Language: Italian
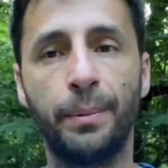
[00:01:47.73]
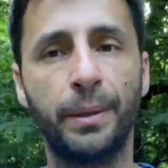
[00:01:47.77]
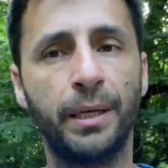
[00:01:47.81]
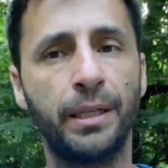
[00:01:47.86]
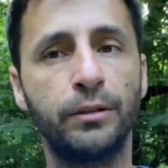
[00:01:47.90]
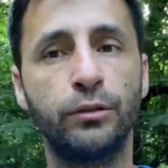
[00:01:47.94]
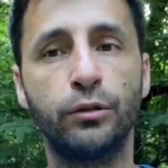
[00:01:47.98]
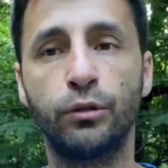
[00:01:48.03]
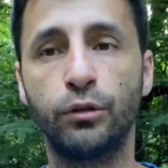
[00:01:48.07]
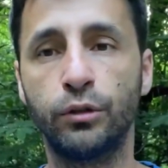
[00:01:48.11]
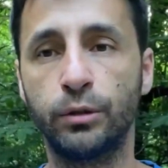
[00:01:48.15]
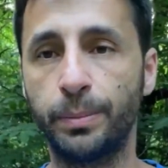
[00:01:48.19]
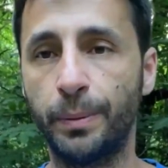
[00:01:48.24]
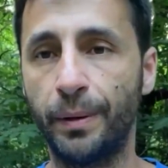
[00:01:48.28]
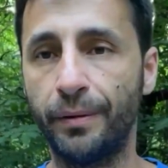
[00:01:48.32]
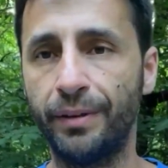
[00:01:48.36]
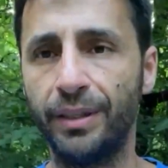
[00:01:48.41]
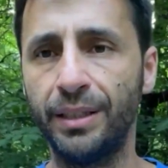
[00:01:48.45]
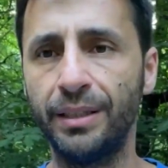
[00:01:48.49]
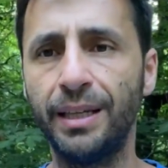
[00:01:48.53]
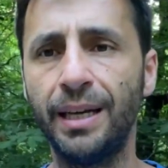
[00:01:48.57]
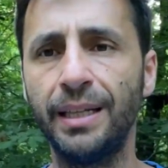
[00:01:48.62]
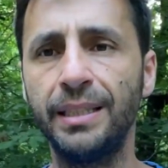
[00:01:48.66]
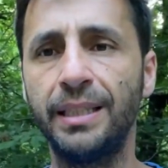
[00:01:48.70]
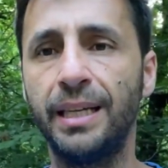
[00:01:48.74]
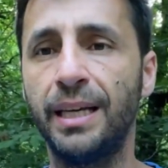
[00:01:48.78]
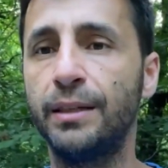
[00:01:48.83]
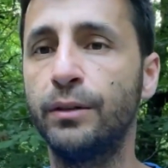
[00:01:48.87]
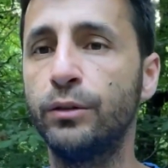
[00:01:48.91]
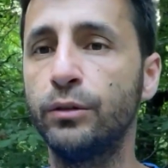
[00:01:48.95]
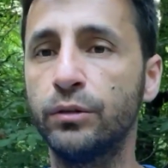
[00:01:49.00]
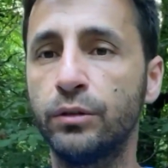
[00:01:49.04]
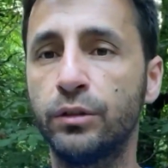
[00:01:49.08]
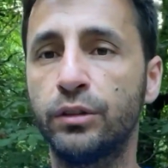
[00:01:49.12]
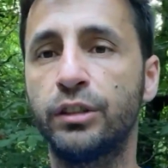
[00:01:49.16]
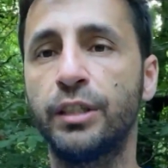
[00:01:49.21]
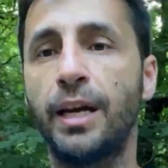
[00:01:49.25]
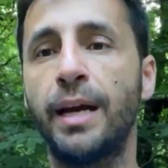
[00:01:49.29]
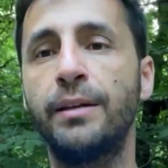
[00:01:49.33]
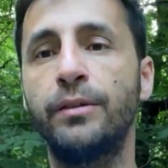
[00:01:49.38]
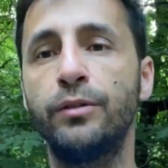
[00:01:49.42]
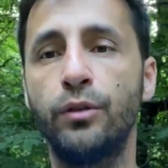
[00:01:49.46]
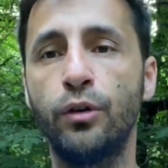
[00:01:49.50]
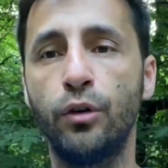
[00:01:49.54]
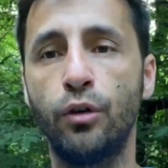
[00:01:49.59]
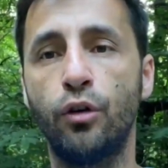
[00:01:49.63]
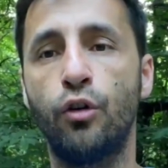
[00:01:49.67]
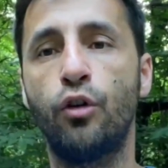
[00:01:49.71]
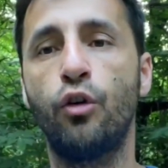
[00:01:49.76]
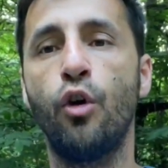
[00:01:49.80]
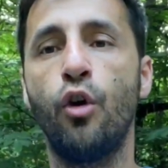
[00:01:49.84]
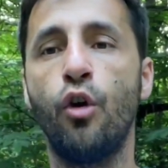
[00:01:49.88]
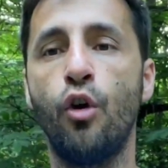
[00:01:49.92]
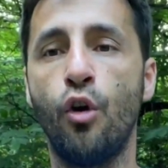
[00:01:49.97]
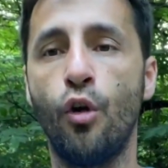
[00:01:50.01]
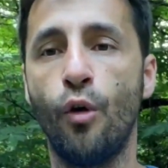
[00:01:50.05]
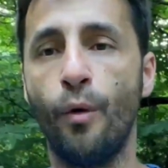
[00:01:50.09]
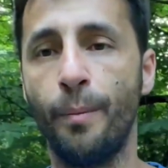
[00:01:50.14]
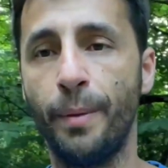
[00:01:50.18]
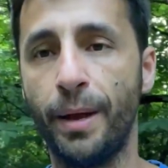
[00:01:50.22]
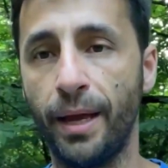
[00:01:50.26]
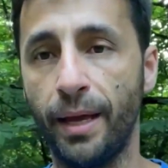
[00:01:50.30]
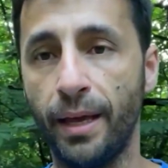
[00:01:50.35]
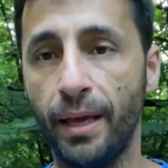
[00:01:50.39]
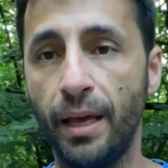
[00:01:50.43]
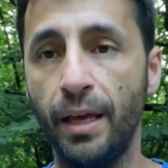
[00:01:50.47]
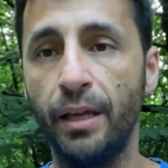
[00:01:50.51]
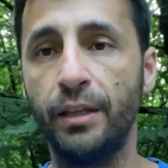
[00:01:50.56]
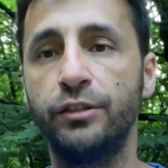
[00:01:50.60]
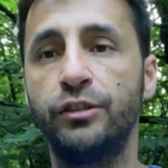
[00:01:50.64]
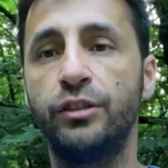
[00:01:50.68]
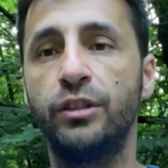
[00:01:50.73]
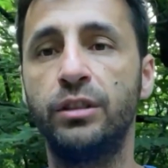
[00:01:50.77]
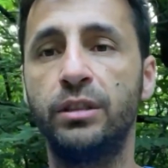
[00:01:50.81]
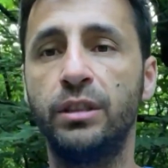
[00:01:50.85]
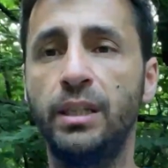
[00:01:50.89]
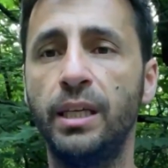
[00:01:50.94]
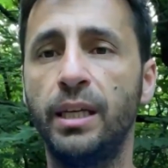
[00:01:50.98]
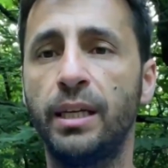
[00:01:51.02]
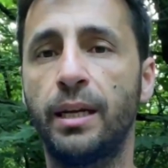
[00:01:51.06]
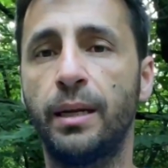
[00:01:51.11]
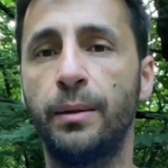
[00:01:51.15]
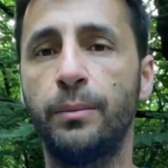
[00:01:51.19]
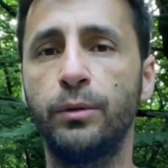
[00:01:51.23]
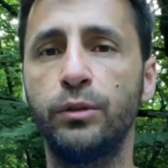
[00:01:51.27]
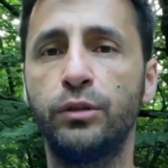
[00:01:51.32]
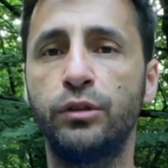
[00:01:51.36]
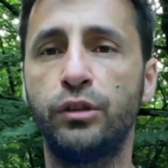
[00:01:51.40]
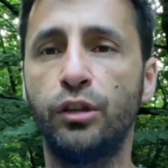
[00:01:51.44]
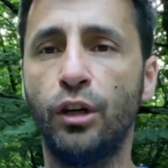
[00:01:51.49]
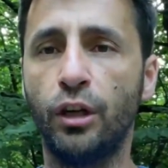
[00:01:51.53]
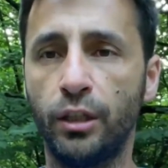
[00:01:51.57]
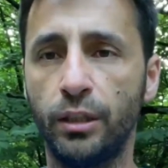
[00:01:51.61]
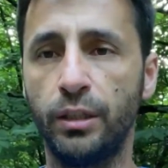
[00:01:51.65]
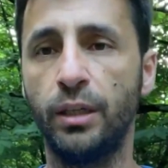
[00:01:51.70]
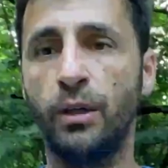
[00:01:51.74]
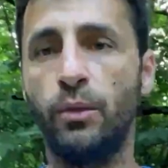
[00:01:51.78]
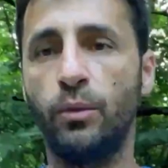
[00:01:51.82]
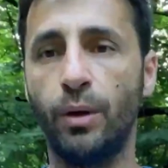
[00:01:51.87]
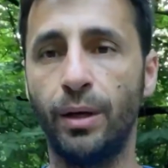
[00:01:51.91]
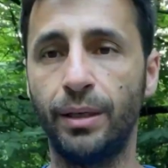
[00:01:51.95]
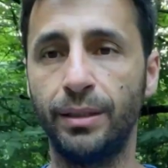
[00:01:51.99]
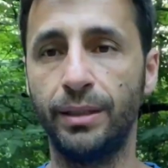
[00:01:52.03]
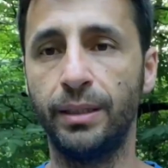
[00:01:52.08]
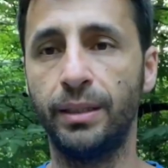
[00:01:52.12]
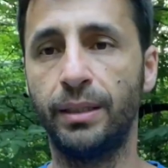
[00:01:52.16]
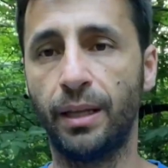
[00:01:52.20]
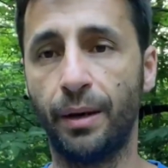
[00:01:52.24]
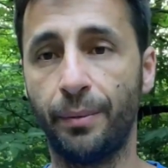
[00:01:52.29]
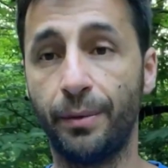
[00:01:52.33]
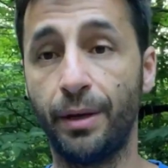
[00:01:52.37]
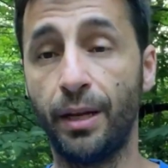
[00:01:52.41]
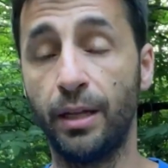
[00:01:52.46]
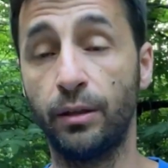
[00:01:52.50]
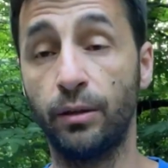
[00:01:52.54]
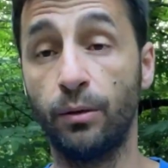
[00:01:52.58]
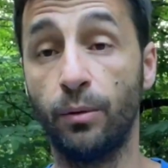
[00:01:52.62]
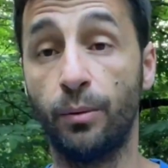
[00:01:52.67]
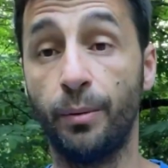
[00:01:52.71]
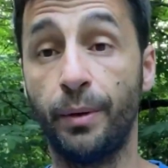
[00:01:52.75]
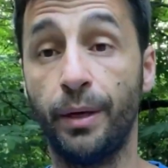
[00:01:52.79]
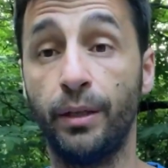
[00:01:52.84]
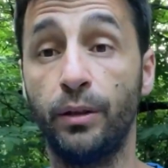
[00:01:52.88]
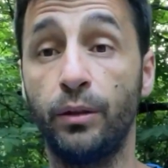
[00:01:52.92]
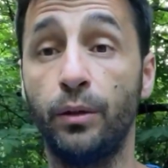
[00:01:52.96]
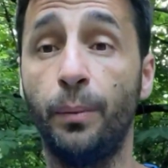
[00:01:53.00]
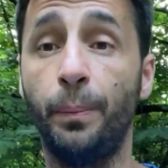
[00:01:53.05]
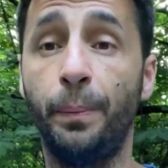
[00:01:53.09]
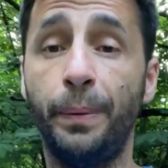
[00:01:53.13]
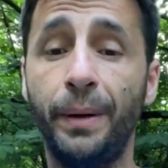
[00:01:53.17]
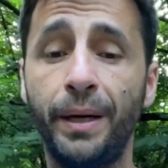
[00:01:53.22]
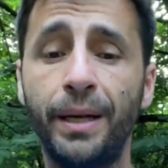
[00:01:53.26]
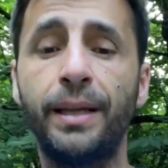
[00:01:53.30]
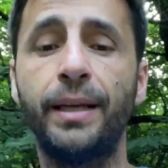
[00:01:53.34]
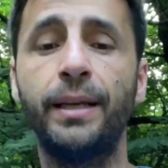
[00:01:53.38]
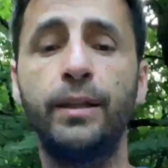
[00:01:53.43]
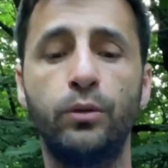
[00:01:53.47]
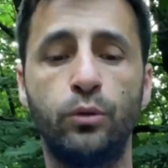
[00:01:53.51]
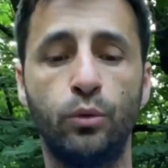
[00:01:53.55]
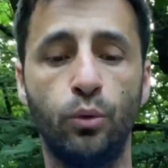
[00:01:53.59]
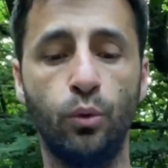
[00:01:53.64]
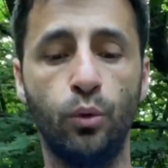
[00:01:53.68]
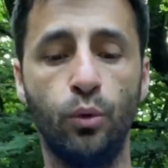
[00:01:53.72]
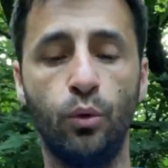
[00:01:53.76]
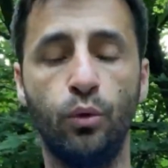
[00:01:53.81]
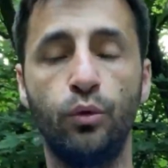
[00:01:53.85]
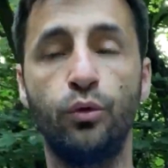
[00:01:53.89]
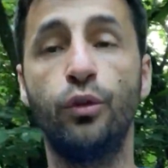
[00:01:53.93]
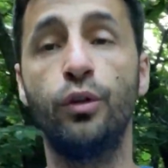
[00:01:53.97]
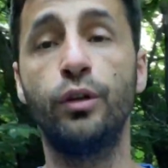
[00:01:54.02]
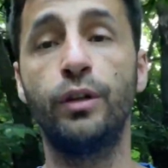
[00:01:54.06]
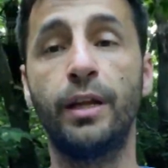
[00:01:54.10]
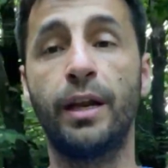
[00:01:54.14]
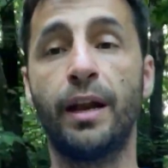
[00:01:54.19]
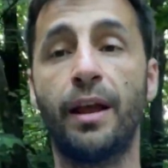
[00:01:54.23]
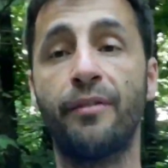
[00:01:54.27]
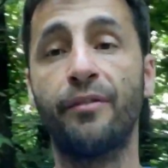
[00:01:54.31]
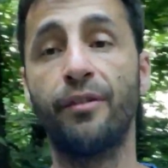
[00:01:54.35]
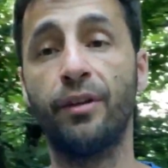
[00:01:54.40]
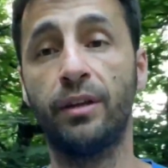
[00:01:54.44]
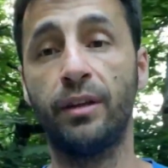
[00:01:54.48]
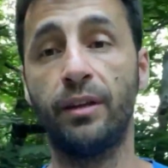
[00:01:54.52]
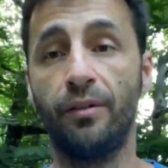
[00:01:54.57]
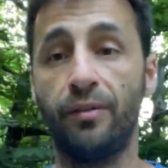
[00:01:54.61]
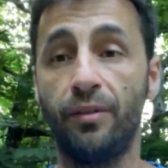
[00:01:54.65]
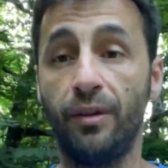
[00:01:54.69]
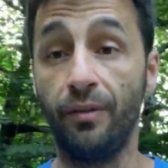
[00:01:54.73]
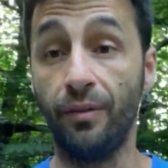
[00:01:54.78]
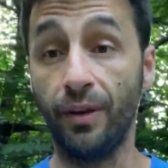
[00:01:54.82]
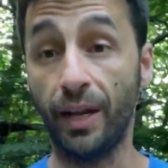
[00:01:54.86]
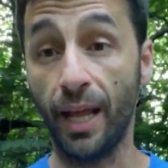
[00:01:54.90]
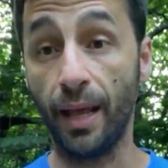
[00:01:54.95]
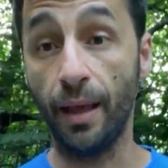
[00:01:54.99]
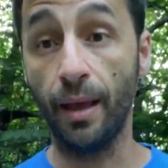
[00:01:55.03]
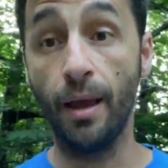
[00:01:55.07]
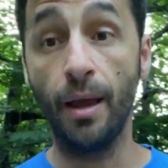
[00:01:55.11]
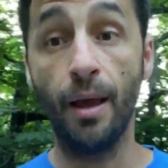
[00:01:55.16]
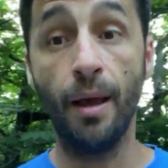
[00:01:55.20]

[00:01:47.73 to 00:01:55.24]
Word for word: Perché sono spaventati e non sanno come gestire le emozioni di quel determinato momento, perché tu non gliel'hai fatte vivere,